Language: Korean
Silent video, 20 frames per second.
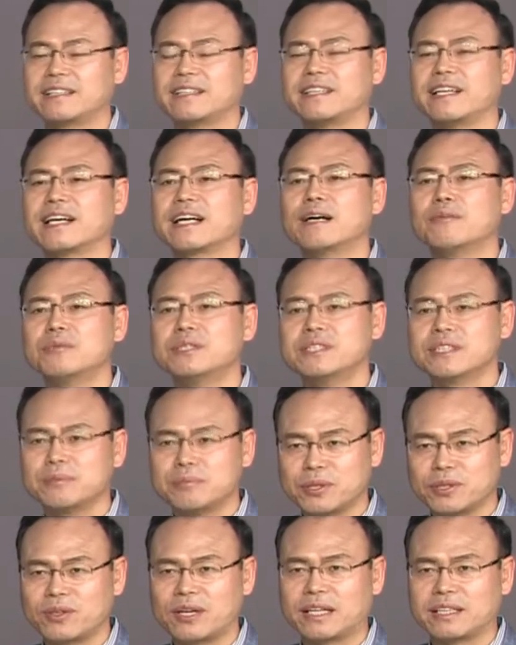내가 먼저
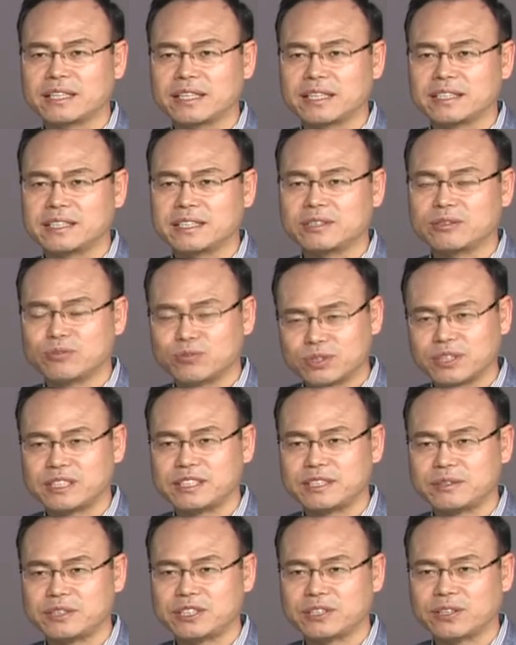변화하는 것이
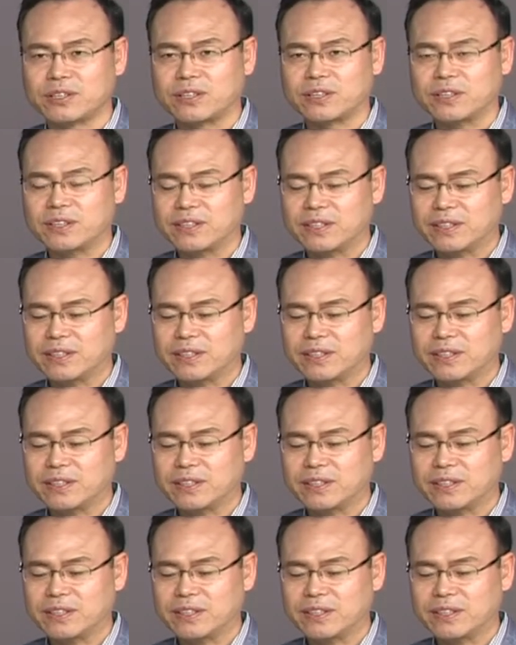우선이죠.